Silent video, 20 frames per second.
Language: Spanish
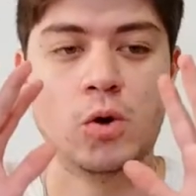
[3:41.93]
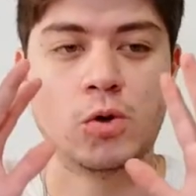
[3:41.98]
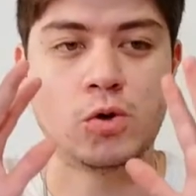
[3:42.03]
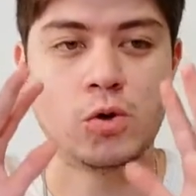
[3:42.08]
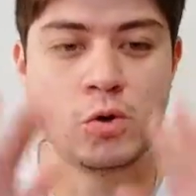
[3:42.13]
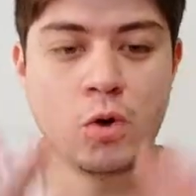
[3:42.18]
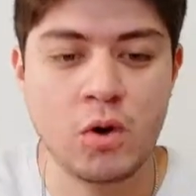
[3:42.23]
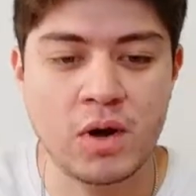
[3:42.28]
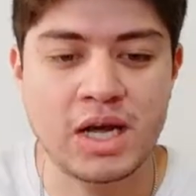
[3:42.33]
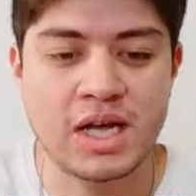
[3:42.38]

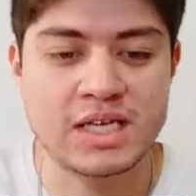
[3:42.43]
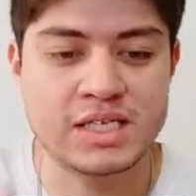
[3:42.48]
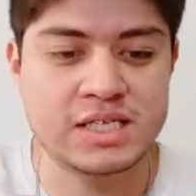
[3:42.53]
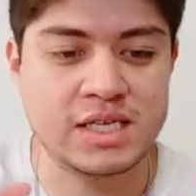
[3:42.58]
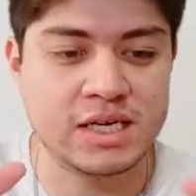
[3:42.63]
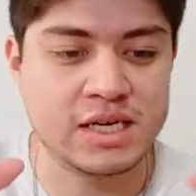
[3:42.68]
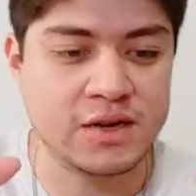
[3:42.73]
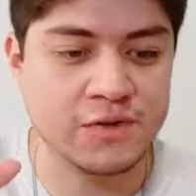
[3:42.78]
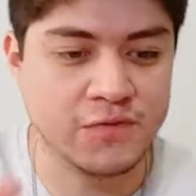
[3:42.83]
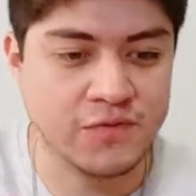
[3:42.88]
lo que
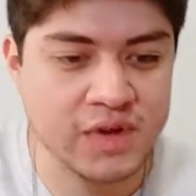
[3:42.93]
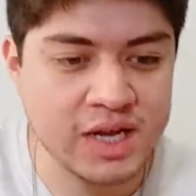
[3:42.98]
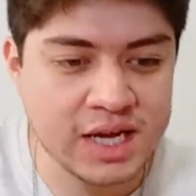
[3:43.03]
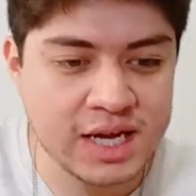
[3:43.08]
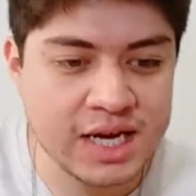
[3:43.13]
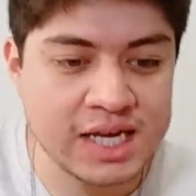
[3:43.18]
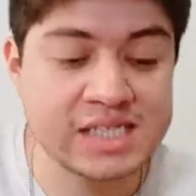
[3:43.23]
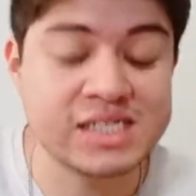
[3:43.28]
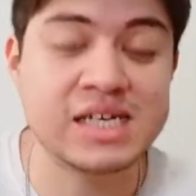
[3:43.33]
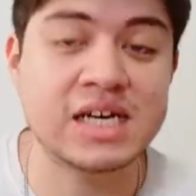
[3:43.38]

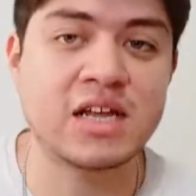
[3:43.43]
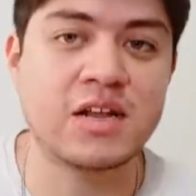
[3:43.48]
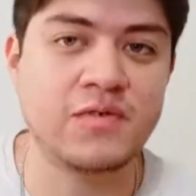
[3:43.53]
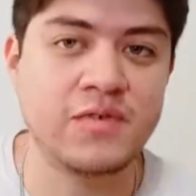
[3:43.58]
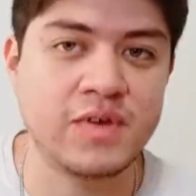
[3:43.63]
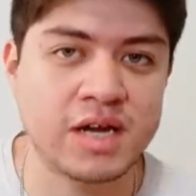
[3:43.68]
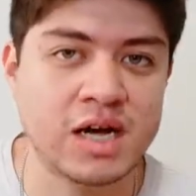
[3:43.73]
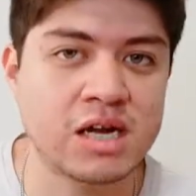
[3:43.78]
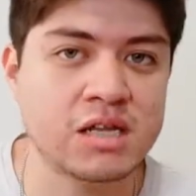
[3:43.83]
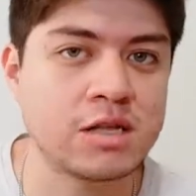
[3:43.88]
significa
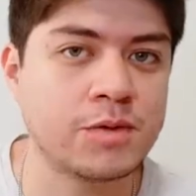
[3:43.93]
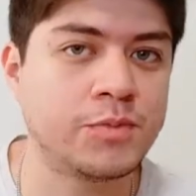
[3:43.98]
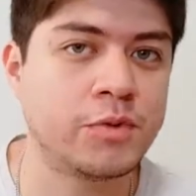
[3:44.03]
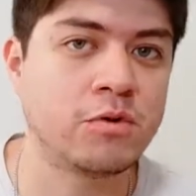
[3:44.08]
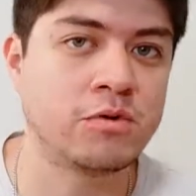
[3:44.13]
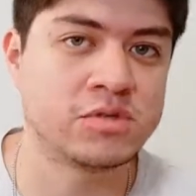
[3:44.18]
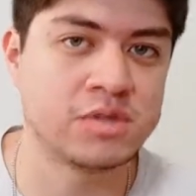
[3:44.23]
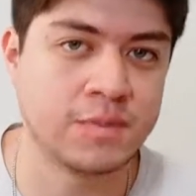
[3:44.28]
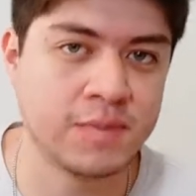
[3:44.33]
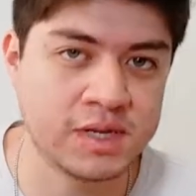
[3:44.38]
sacrificarte por
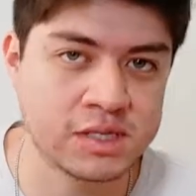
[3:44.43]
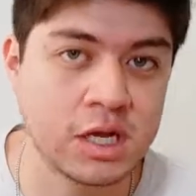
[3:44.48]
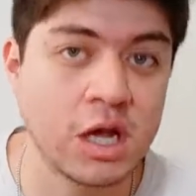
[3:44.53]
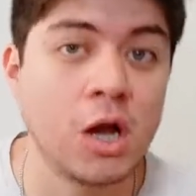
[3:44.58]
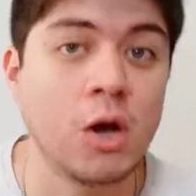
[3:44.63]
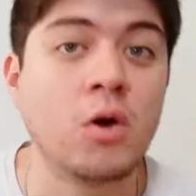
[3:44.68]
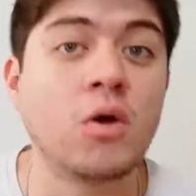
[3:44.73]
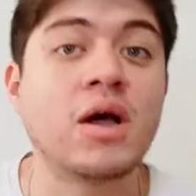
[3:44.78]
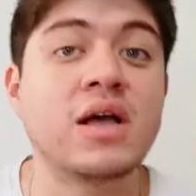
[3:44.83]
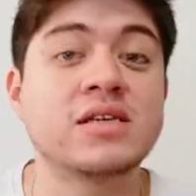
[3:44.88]
los demás,
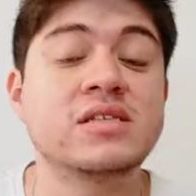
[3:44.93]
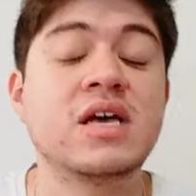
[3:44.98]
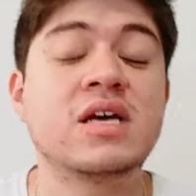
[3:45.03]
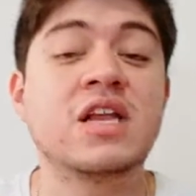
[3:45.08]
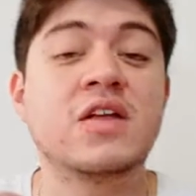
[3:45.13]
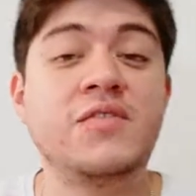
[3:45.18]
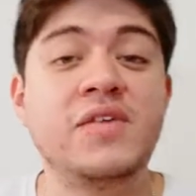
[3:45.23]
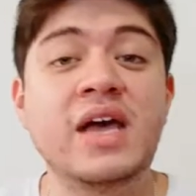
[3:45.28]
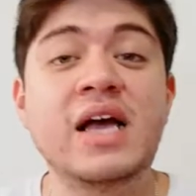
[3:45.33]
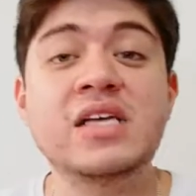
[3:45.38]
lo que
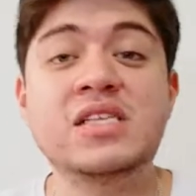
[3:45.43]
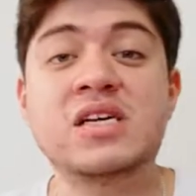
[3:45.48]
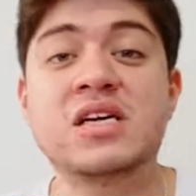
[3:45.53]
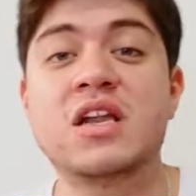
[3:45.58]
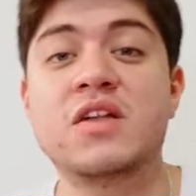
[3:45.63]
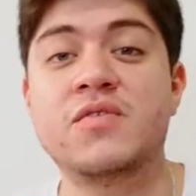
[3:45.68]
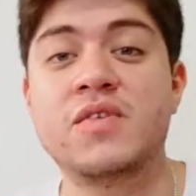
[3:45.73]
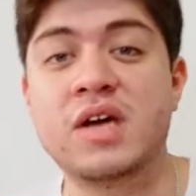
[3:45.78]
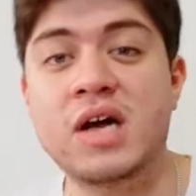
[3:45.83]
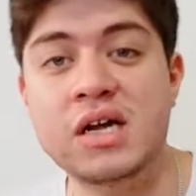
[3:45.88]
significa
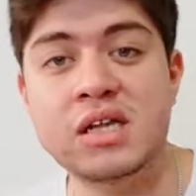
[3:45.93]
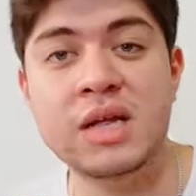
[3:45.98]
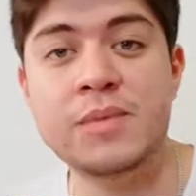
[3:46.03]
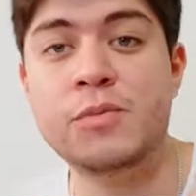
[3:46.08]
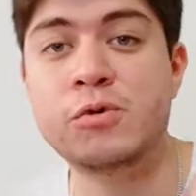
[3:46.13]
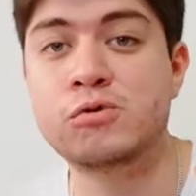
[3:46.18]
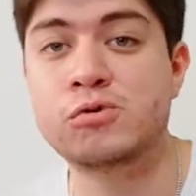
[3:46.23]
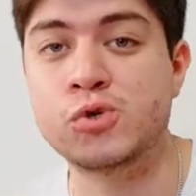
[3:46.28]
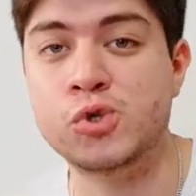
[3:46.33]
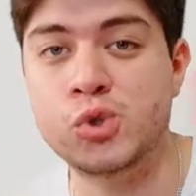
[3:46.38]
sacrificarte
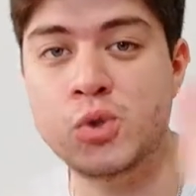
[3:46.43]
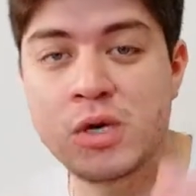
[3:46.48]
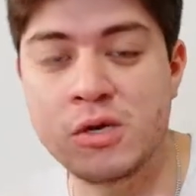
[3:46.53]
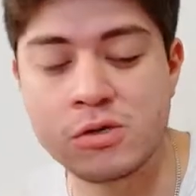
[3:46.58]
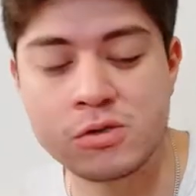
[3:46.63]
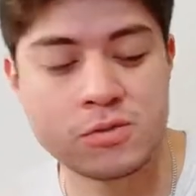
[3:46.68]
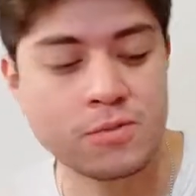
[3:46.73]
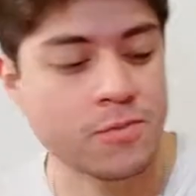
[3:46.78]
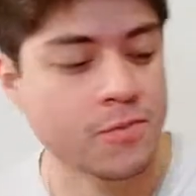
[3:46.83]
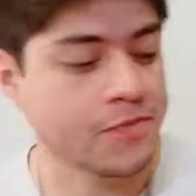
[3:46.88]
por tus
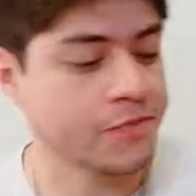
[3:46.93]
sueños.